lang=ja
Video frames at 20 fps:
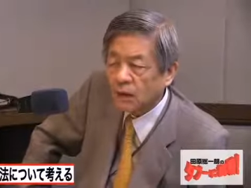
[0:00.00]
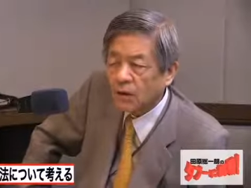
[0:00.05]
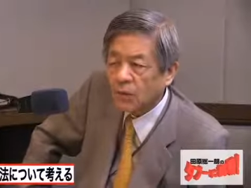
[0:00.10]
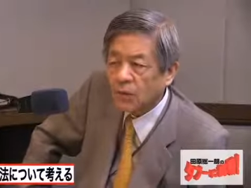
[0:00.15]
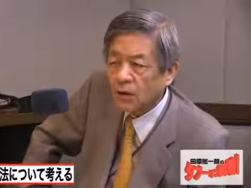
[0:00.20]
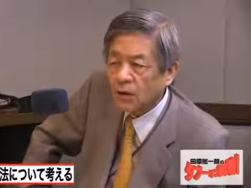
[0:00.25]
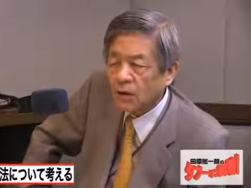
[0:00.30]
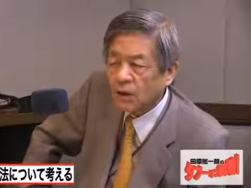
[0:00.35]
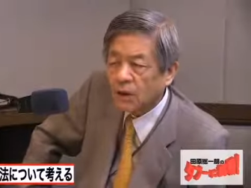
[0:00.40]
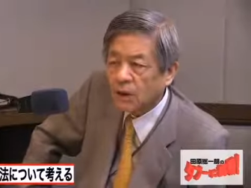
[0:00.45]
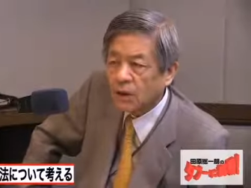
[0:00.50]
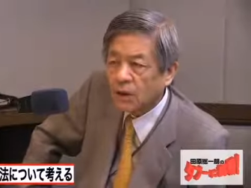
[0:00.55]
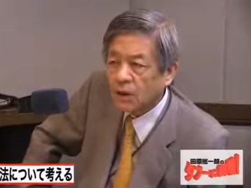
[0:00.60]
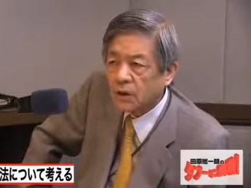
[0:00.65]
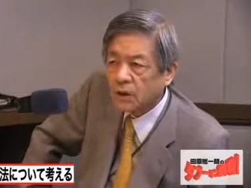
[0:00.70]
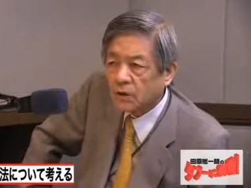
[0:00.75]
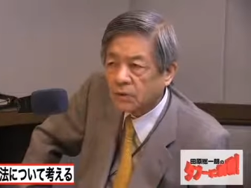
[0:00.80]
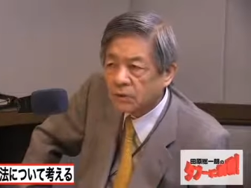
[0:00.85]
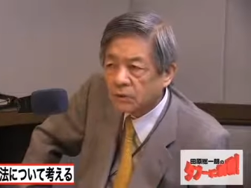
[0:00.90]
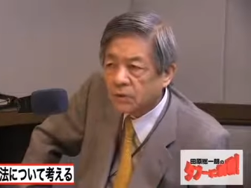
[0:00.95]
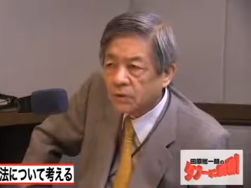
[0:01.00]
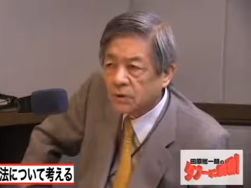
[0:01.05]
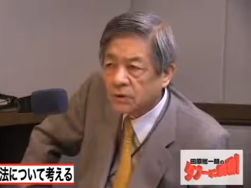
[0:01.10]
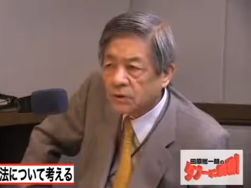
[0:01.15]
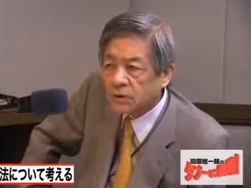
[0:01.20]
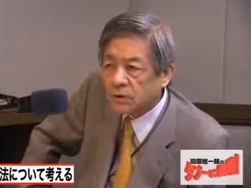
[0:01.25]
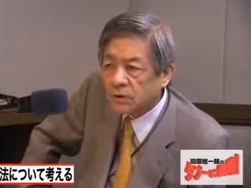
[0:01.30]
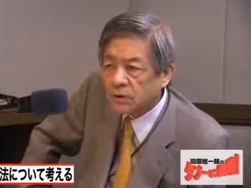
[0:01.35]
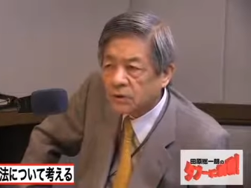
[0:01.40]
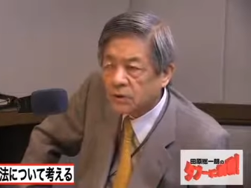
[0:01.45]
アメリカイギリス
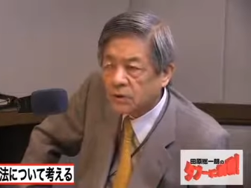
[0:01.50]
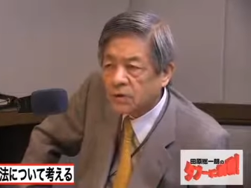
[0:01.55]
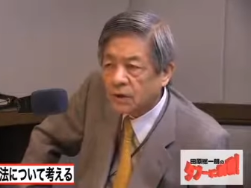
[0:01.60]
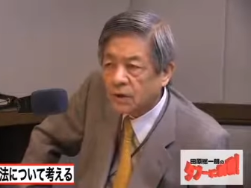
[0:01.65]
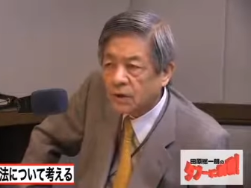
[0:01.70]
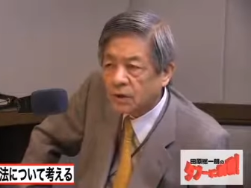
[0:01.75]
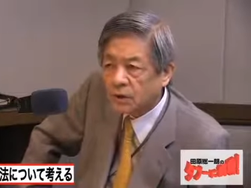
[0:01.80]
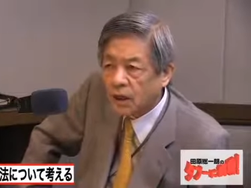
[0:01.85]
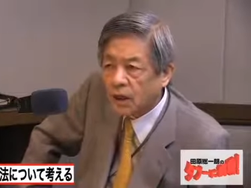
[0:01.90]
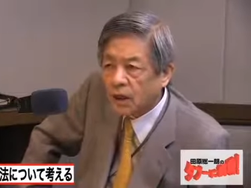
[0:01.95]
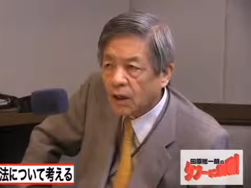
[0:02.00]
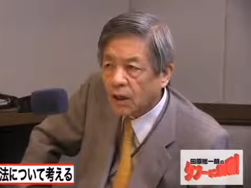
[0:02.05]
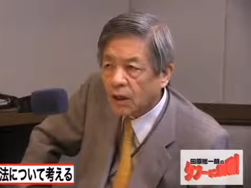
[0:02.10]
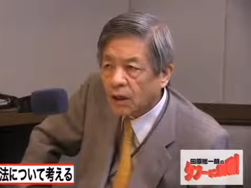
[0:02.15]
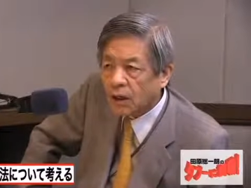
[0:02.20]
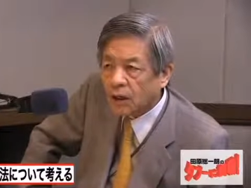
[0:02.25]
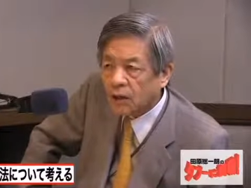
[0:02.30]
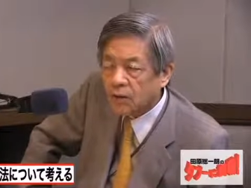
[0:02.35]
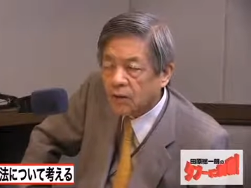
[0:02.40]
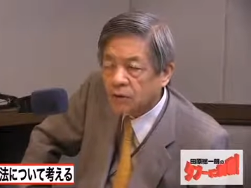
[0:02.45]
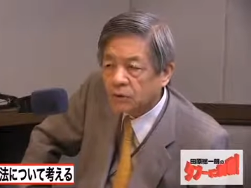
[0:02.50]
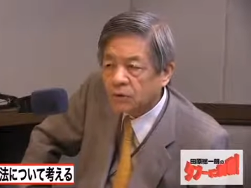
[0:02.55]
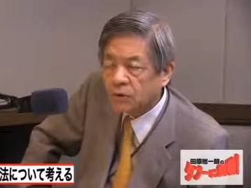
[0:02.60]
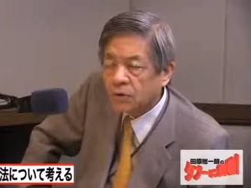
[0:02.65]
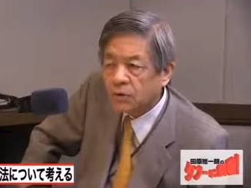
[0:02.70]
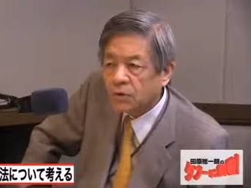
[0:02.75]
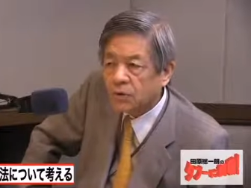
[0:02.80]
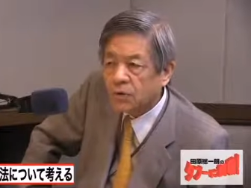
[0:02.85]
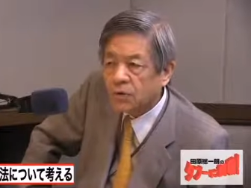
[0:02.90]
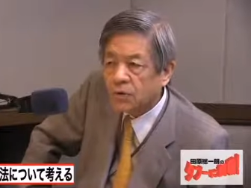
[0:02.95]
オランダそ
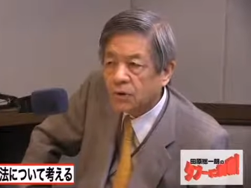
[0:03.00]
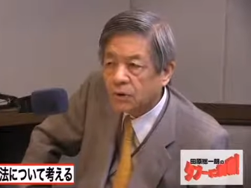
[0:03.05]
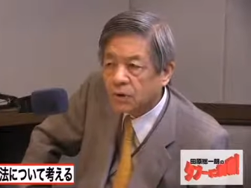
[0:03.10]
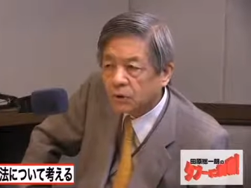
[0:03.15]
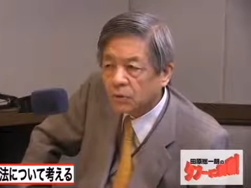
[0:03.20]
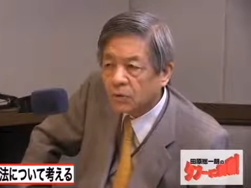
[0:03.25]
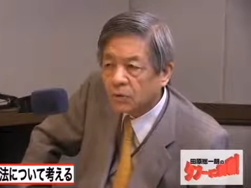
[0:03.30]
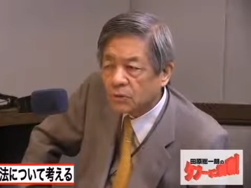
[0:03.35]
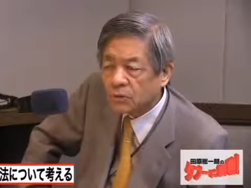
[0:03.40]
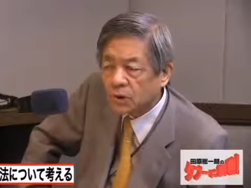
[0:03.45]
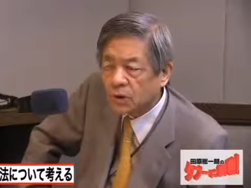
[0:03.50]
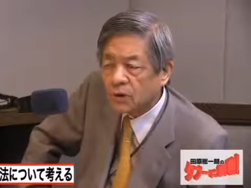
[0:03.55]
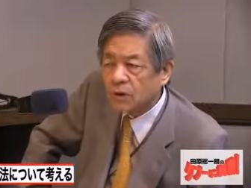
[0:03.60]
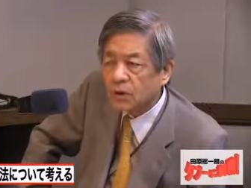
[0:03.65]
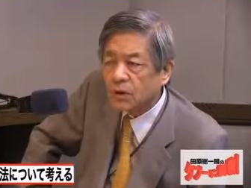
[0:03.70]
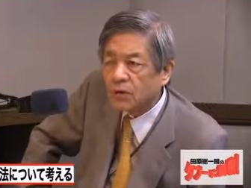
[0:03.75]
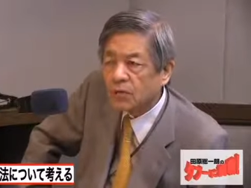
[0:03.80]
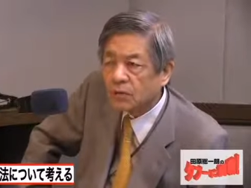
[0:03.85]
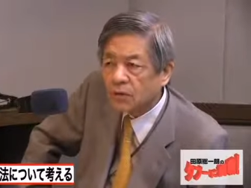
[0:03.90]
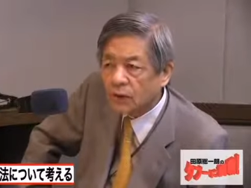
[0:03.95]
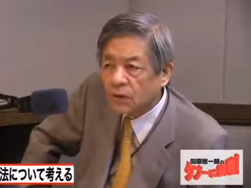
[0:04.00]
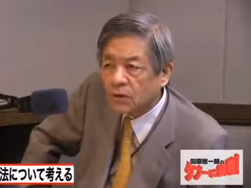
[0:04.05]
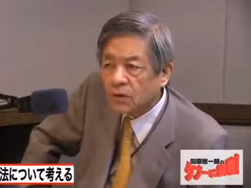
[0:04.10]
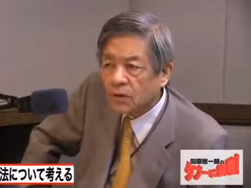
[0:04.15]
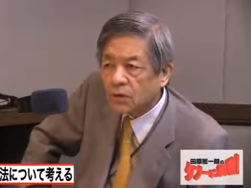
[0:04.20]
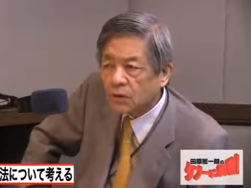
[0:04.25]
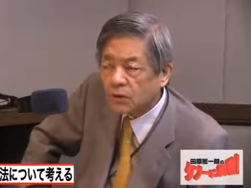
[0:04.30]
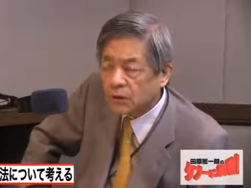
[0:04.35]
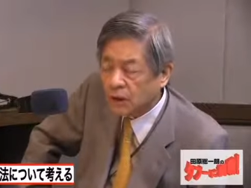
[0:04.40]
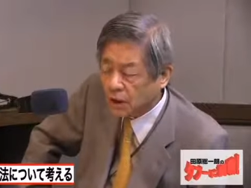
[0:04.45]
ういう国と戦うんだと
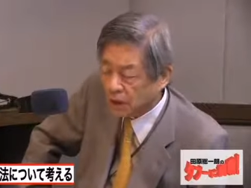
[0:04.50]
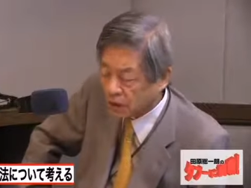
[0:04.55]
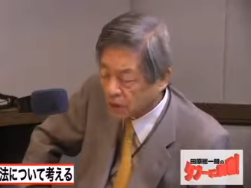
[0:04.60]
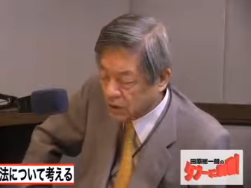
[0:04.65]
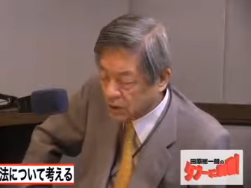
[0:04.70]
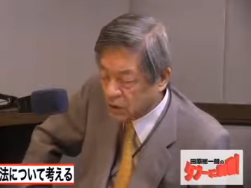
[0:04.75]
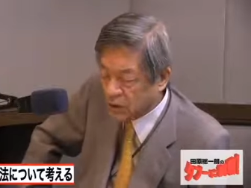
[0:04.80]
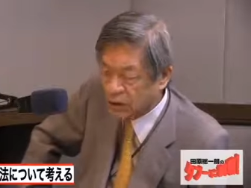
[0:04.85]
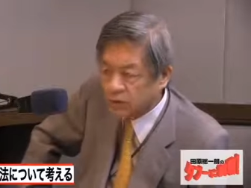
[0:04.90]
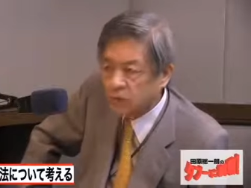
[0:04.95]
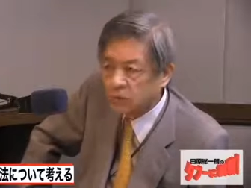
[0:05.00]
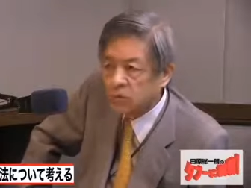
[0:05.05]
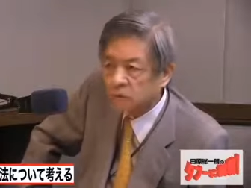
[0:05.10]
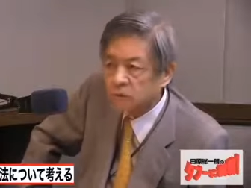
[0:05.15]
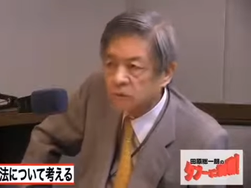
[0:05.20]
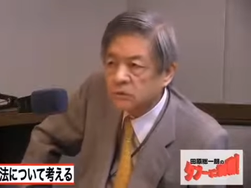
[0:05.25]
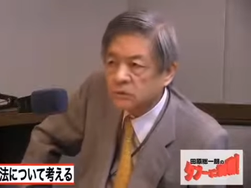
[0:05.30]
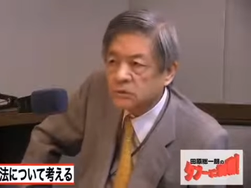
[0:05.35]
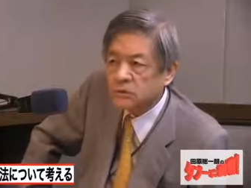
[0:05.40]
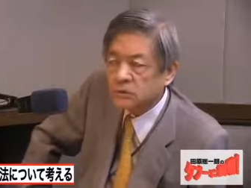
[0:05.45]
でアジアを、